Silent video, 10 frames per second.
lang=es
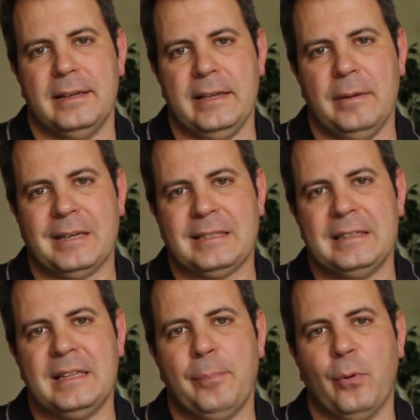y
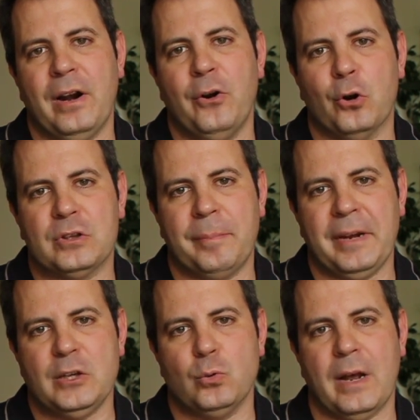bastante por el norte
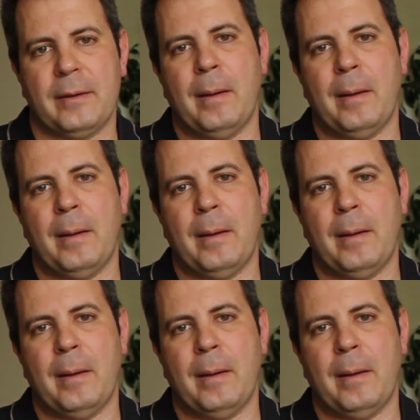peninsular.